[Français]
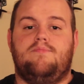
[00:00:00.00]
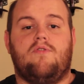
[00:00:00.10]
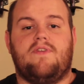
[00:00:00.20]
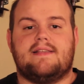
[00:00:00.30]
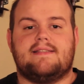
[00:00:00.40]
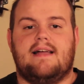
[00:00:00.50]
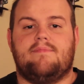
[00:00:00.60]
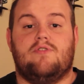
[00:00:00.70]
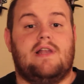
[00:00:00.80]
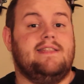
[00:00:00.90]
Pour faire
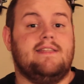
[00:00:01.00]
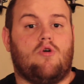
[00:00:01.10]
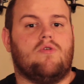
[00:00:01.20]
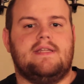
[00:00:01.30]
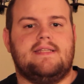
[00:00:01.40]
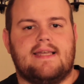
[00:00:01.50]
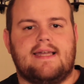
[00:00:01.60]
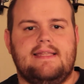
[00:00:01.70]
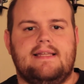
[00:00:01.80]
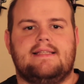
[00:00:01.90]
simple, la
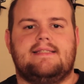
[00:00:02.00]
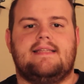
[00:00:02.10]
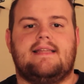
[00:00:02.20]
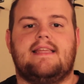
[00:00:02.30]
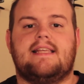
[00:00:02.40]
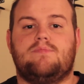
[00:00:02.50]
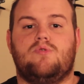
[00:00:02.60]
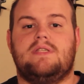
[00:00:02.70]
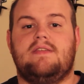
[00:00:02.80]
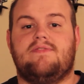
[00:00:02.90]
nitroglycérine, c'est un
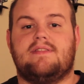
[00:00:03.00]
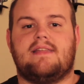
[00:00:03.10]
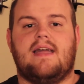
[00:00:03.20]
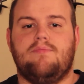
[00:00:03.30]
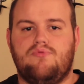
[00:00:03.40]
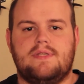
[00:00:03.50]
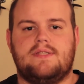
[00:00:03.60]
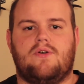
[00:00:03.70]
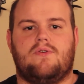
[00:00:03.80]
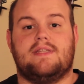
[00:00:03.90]
explosif très
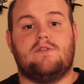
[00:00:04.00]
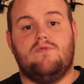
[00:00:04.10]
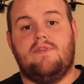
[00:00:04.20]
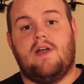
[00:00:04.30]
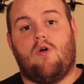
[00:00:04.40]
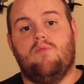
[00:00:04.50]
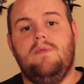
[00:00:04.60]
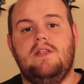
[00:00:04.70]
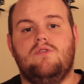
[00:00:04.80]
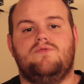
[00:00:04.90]
puissant découvert au
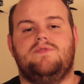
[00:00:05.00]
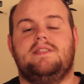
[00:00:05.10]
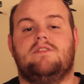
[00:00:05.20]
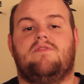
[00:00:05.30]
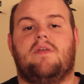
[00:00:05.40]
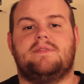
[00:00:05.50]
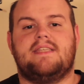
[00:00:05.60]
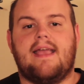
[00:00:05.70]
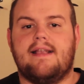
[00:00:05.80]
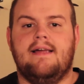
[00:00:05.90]
milieu du 19e
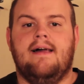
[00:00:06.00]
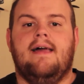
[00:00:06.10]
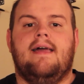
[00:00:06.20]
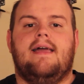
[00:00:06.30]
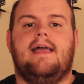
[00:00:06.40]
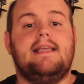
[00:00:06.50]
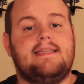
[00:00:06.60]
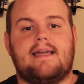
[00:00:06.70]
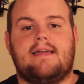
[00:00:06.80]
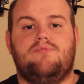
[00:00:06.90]
siècle et
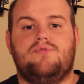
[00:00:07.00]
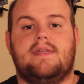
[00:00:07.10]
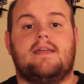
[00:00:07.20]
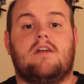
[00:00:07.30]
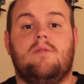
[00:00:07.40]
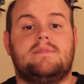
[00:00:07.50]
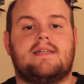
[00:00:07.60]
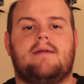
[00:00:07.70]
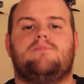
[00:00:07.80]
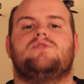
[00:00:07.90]
qui est réputé comme
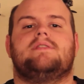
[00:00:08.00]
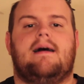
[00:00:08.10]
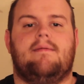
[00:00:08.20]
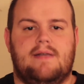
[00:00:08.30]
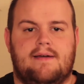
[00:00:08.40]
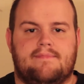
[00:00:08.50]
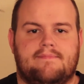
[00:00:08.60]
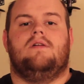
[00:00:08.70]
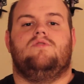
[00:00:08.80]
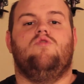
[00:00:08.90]
très peu stable.
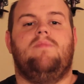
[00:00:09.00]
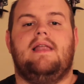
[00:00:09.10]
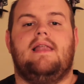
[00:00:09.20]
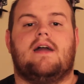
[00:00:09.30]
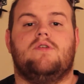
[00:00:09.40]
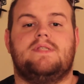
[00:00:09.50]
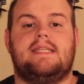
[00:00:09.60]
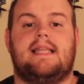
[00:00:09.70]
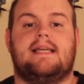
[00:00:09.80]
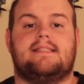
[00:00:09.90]
Nobel a
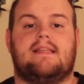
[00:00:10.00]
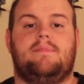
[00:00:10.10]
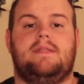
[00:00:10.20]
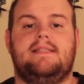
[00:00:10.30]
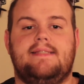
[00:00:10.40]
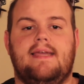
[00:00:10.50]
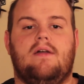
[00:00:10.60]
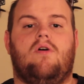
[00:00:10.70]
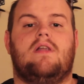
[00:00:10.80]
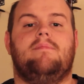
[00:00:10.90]
réussi à la
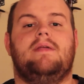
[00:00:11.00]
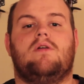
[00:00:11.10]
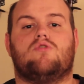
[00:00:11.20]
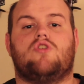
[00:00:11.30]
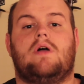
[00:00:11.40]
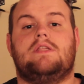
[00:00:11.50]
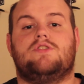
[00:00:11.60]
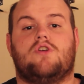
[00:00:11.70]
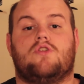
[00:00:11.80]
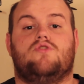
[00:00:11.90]
stabiliser en la mélangeant à une
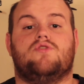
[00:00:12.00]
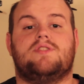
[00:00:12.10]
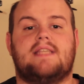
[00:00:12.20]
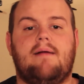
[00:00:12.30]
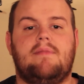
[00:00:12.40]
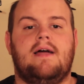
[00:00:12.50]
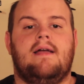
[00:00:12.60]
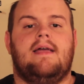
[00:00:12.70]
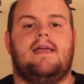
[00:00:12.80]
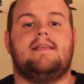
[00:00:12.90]
sorte de sable
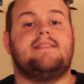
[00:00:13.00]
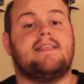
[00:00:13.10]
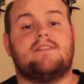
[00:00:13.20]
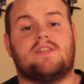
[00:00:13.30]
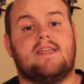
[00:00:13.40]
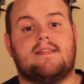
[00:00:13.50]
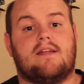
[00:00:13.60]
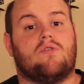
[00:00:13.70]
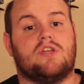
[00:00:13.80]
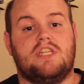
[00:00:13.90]
et c'est ce qui est
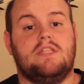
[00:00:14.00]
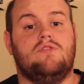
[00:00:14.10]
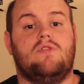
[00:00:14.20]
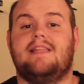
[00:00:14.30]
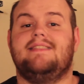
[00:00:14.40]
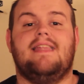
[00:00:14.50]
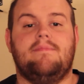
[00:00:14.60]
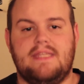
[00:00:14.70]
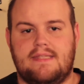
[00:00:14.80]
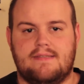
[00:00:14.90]
à l'origine de la
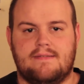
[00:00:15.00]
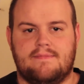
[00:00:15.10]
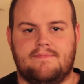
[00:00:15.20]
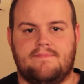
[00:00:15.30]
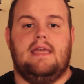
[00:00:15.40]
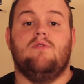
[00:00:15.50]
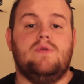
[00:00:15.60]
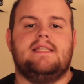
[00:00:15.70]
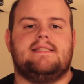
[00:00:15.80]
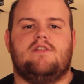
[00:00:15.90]
dynamite. Et
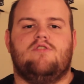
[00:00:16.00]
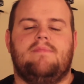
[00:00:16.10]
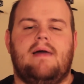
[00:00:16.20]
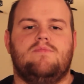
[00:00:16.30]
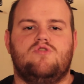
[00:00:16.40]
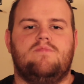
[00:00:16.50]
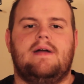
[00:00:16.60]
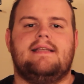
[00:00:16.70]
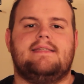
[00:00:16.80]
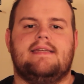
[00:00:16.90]
oui, c'est le même
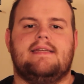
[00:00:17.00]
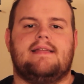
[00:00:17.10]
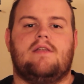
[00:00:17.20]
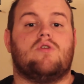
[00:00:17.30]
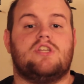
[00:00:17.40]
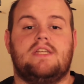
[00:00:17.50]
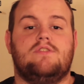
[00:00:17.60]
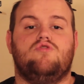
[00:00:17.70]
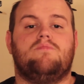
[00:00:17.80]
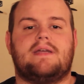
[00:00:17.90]
Nobel qui est à
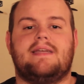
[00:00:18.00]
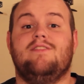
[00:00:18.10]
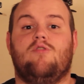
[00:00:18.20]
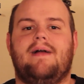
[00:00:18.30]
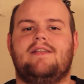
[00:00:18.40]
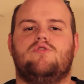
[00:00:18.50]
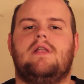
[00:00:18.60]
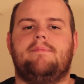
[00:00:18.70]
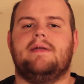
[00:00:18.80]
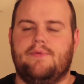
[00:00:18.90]
l'origine du prix Nobel de
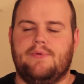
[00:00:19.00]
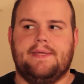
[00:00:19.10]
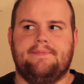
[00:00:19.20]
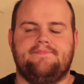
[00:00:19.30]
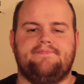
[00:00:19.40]
la paix, oui.